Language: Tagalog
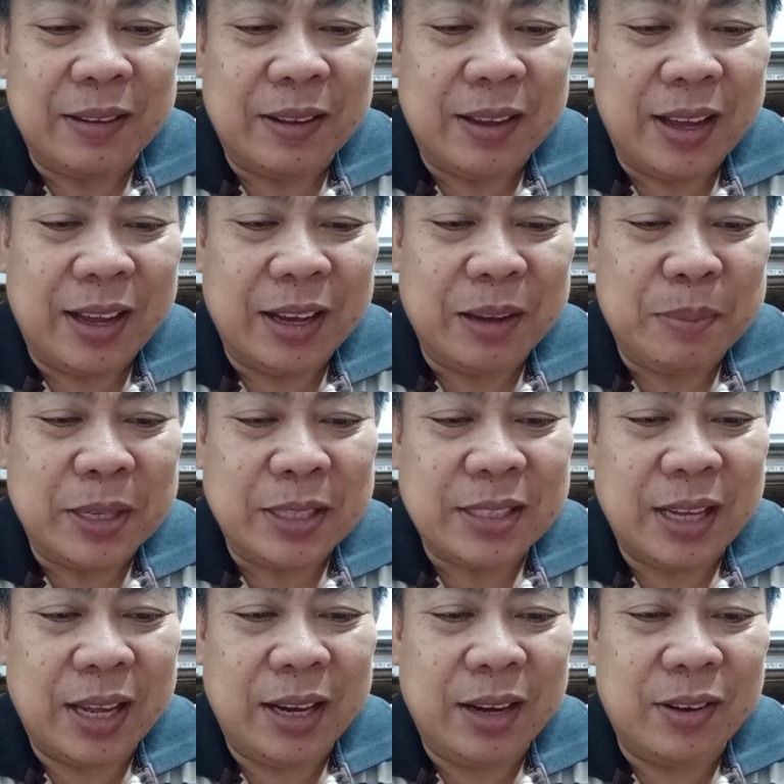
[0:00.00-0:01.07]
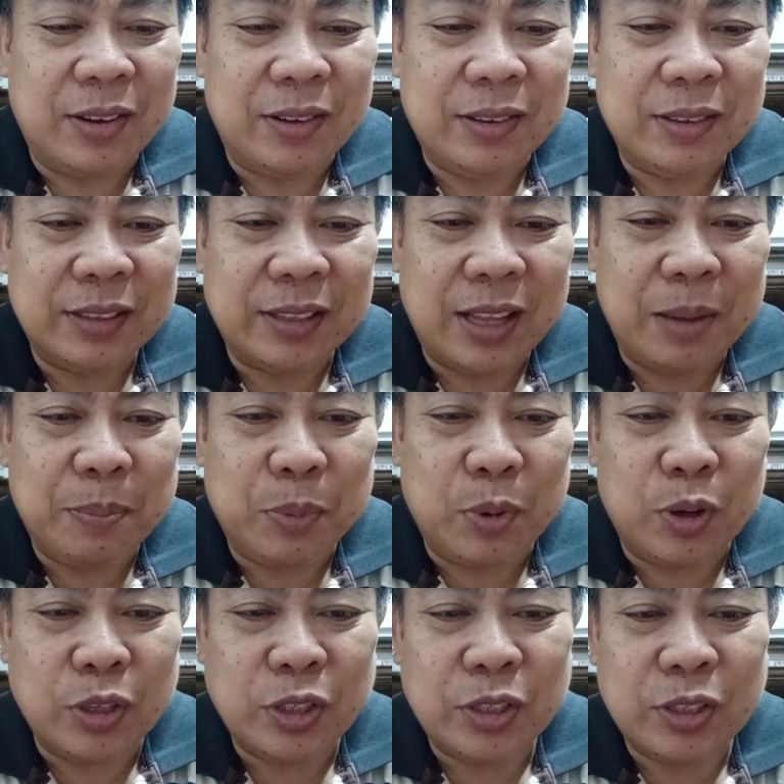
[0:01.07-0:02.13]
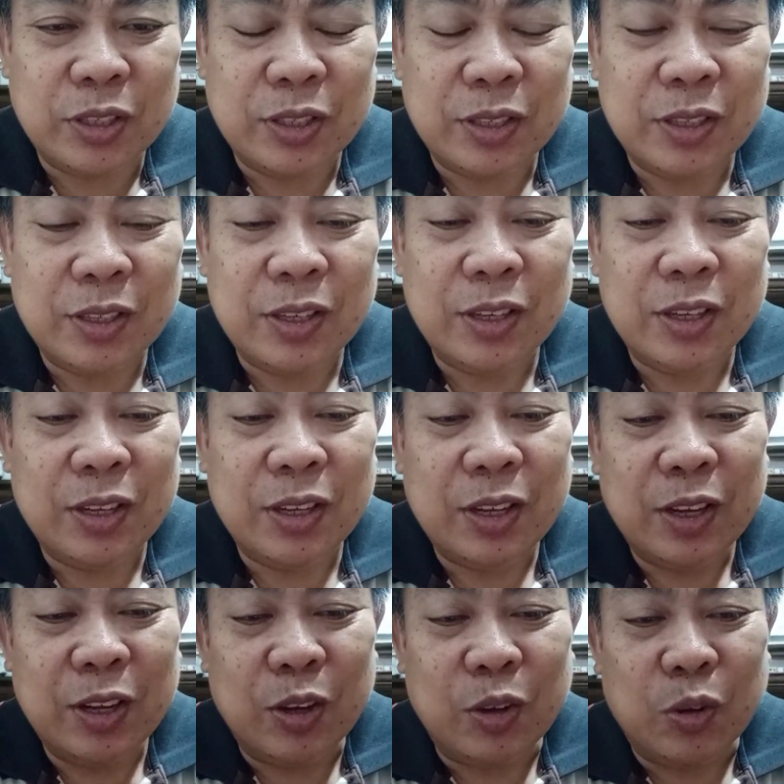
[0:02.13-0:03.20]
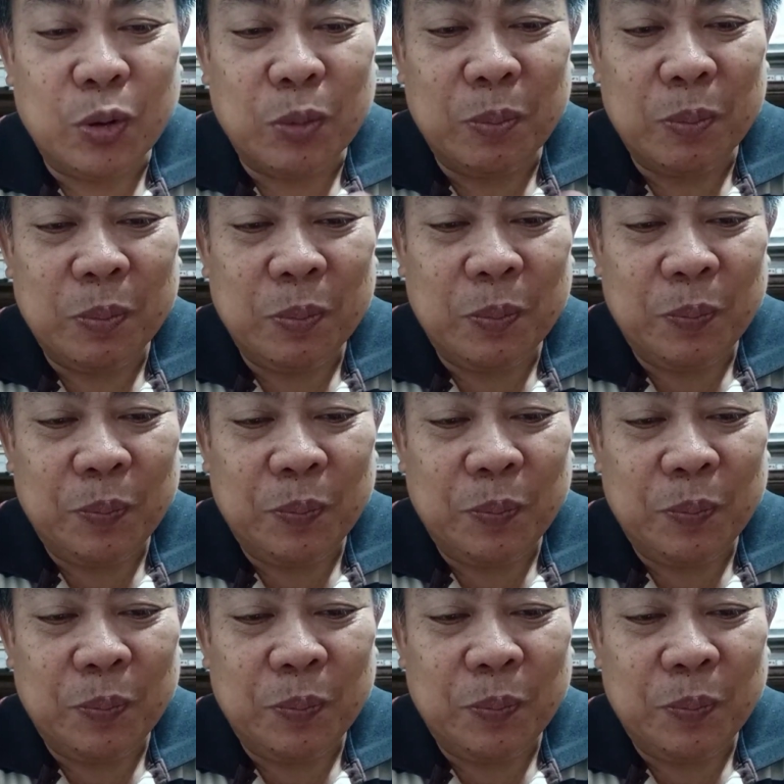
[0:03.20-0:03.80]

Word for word: mga kabansa no tapos kung